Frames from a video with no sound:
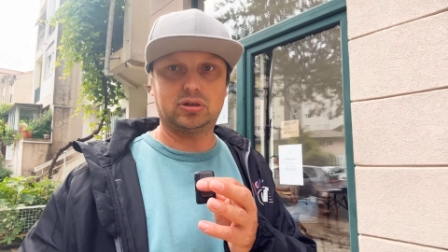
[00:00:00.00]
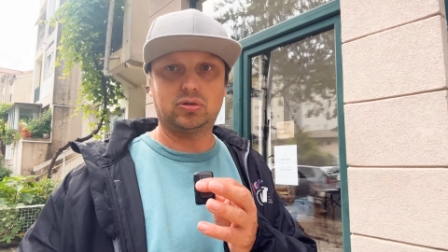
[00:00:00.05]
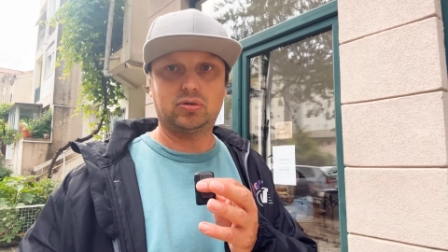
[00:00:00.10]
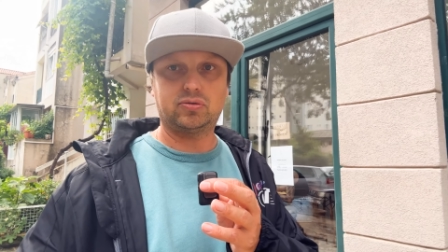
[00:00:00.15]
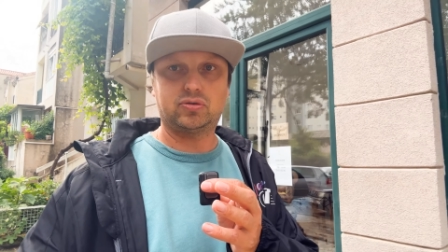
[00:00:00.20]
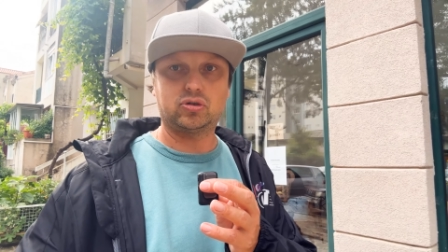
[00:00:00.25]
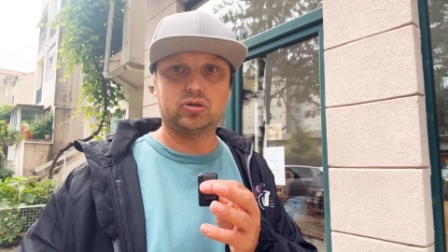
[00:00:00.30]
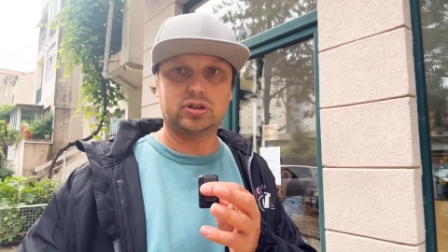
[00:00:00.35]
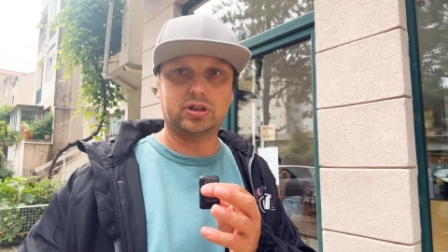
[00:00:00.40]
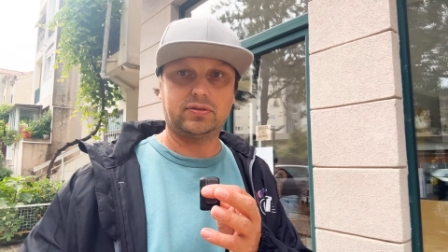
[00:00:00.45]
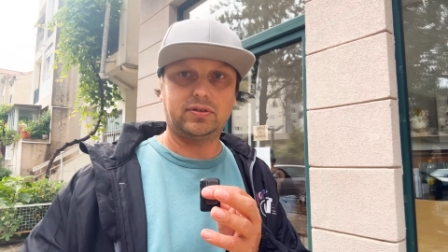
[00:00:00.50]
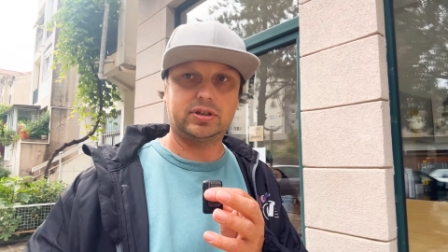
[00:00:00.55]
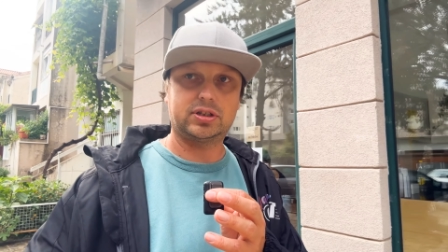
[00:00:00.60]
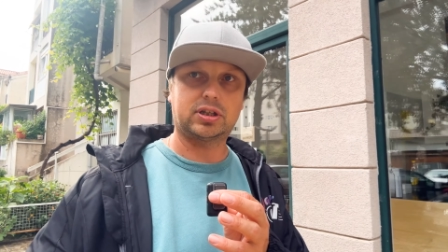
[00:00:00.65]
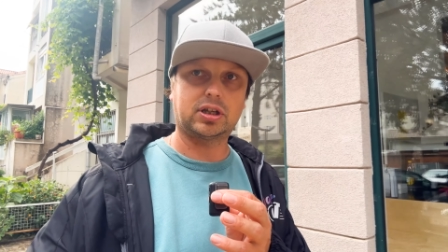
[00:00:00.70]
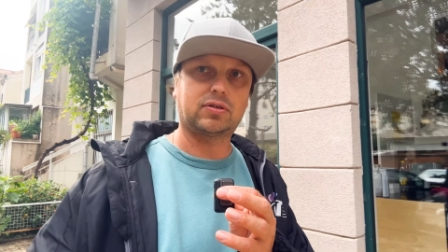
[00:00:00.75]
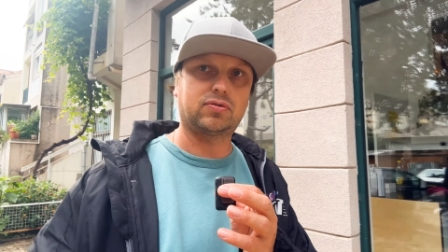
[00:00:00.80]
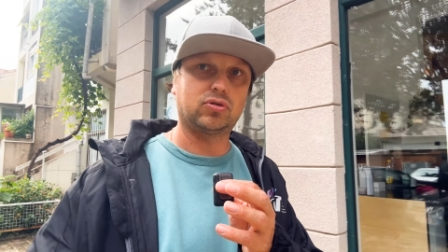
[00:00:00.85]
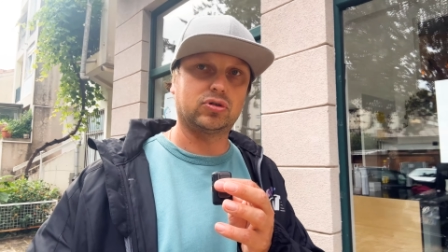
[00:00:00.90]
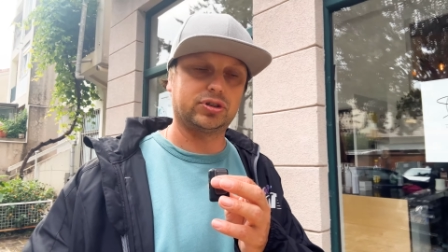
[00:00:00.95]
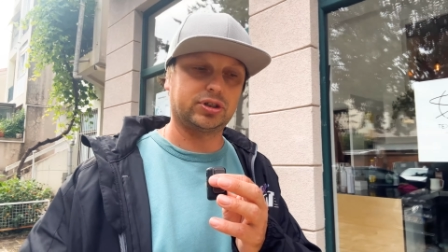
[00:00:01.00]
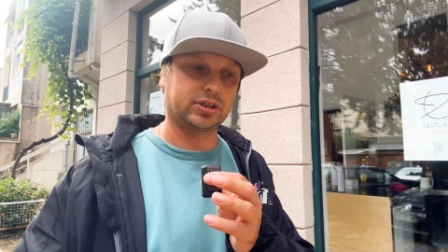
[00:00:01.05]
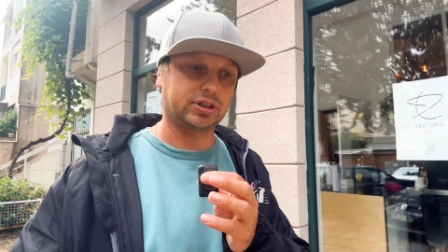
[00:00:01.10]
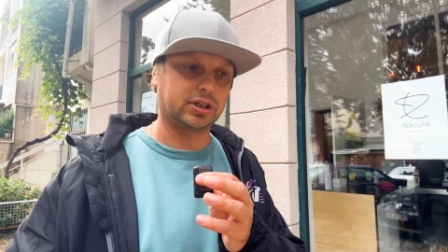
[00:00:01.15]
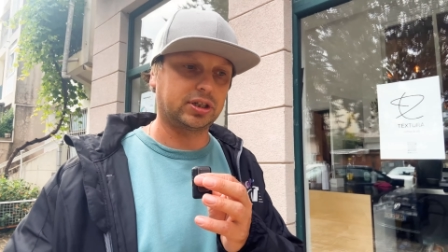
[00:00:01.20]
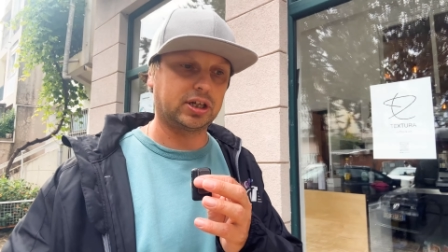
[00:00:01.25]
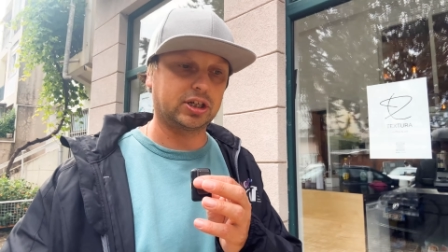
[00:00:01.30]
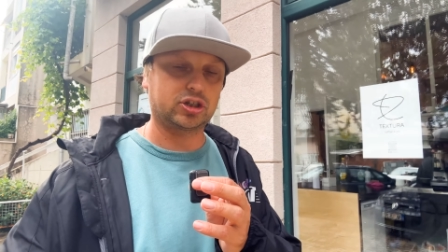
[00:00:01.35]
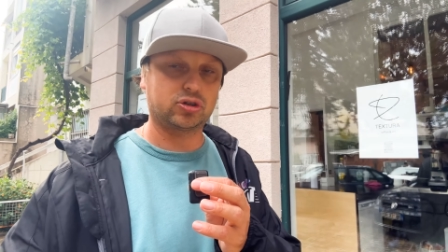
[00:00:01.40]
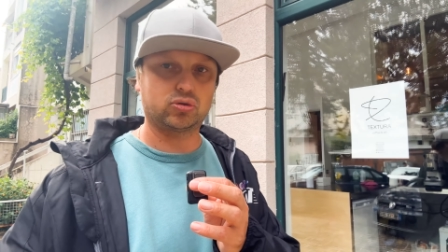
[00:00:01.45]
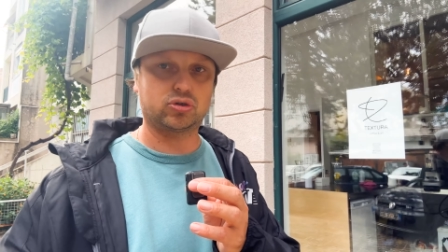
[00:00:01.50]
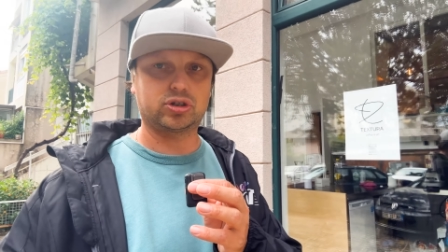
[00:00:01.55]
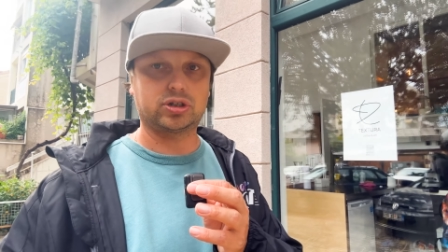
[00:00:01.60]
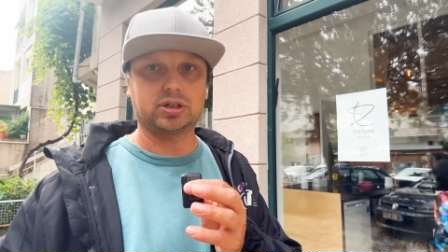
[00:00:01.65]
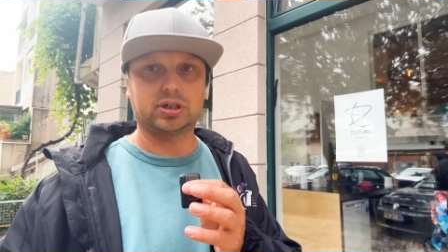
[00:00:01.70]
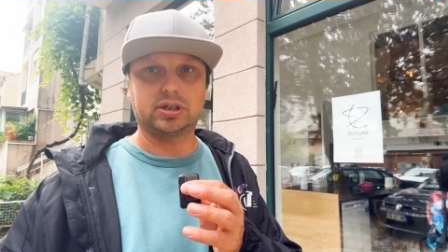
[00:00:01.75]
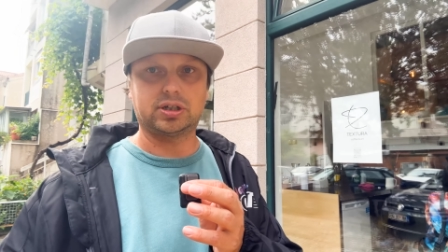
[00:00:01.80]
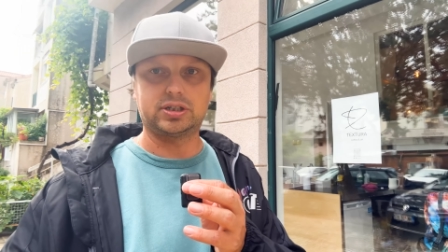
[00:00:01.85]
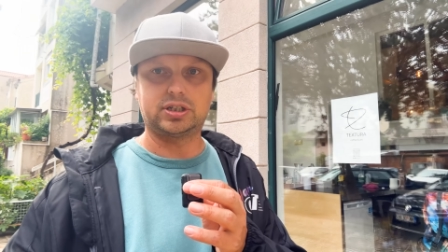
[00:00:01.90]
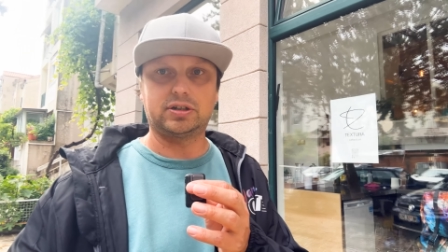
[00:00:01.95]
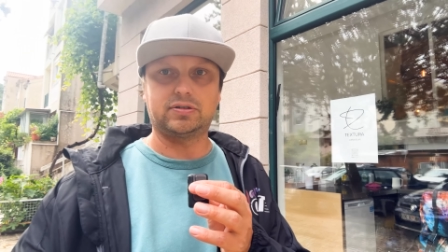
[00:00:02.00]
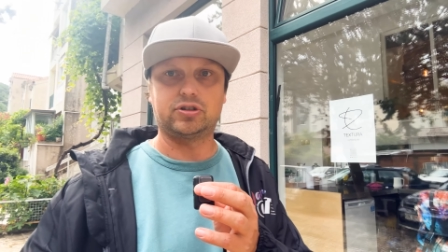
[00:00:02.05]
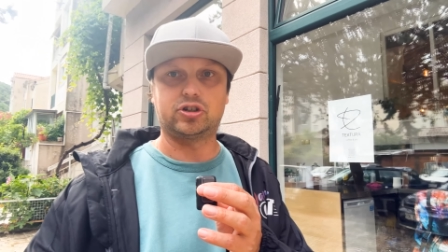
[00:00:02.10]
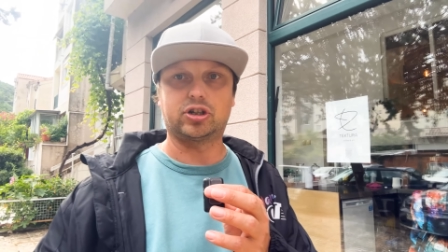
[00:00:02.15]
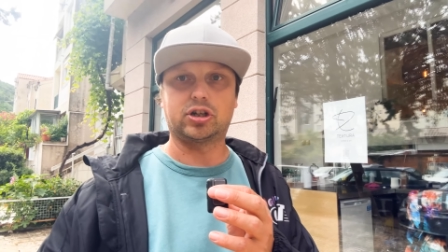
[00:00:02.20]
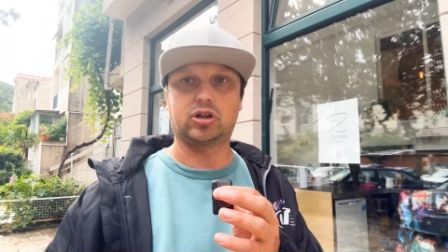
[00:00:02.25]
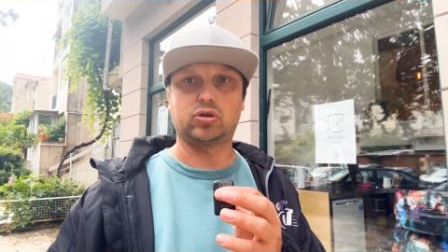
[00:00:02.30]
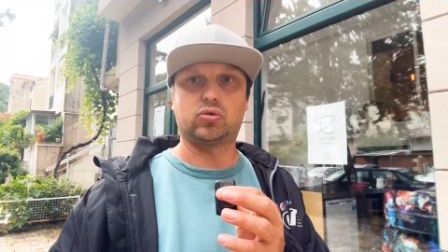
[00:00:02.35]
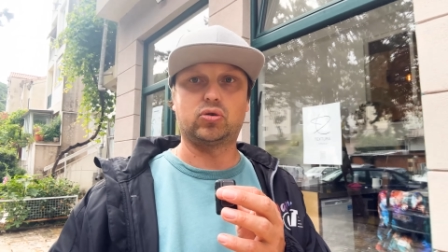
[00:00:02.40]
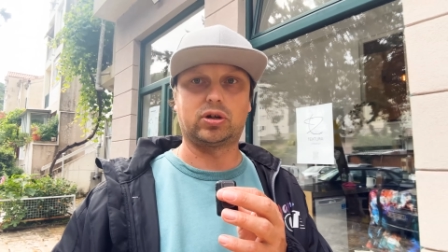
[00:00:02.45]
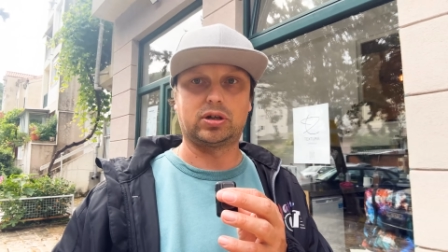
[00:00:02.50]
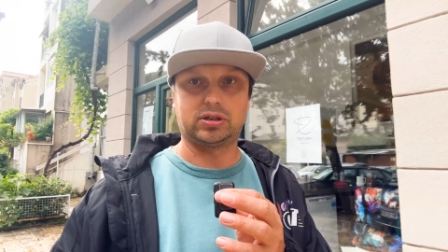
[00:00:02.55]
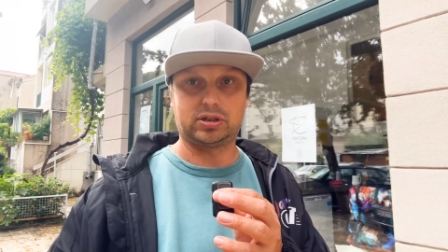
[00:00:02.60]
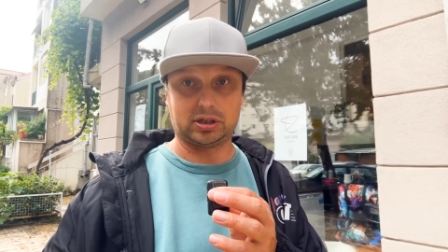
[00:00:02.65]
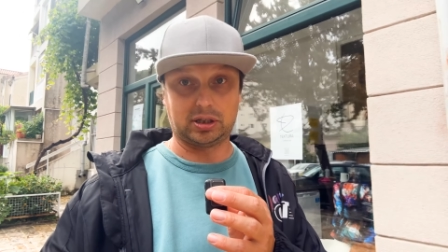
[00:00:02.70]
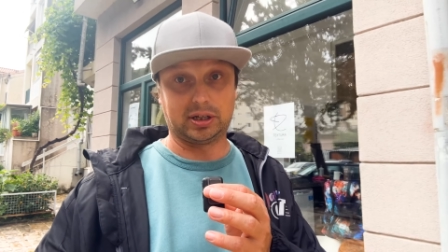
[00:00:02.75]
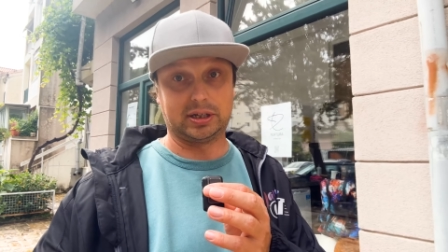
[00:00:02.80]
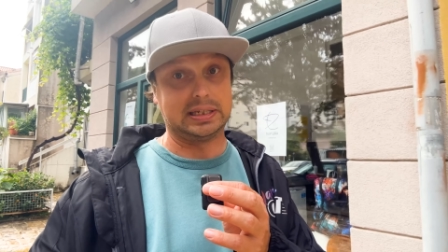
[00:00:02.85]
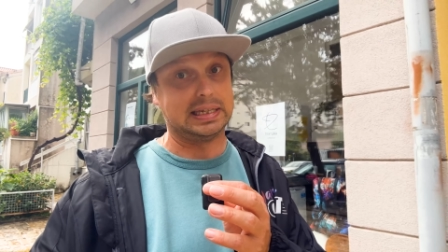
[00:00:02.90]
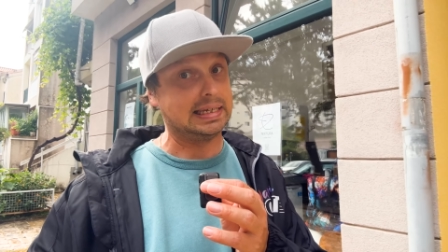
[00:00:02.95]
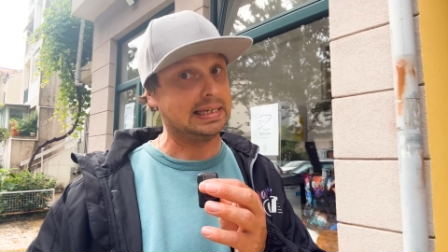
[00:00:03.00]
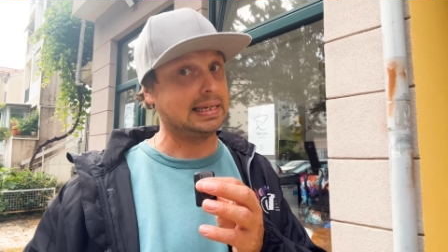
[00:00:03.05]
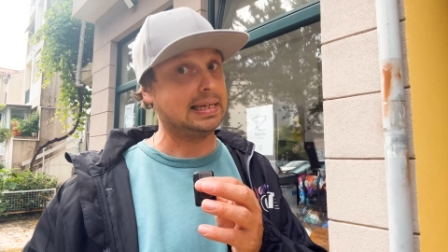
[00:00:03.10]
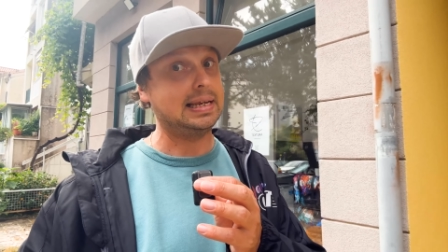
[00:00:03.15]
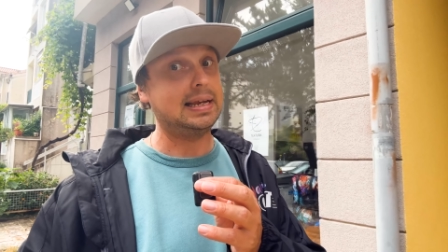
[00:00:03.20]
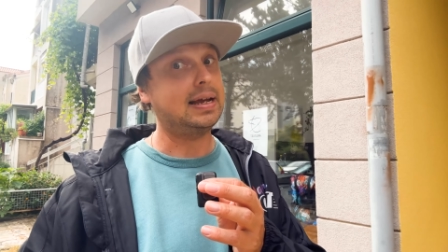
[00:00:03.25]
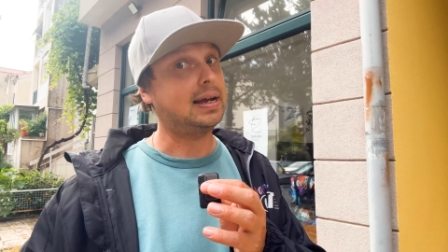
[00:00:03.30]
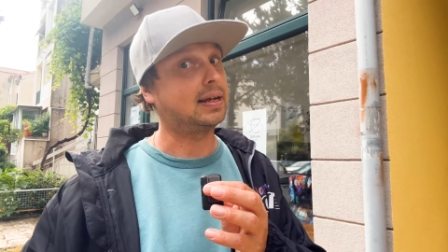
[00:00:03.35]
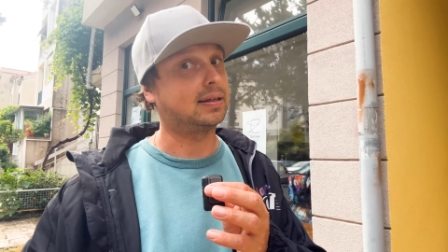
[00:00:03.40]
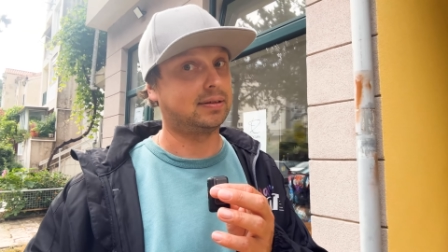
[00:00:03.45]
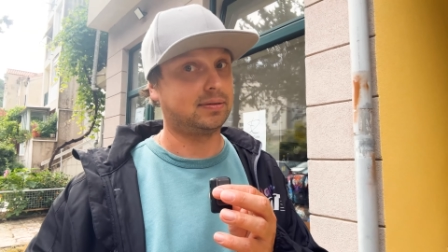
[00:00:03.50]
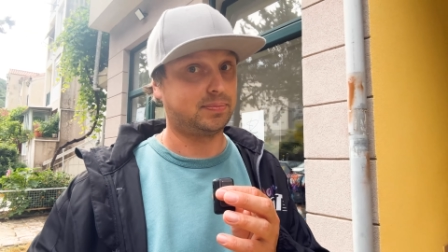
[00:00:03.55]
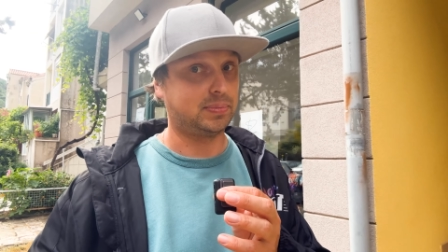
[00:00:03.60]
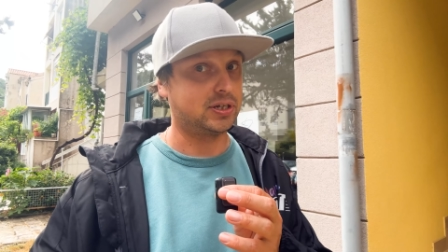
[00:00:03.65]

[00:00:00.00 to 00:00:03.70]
но все зависит от возраста. Наши уже девочки, которые целых 10 лет,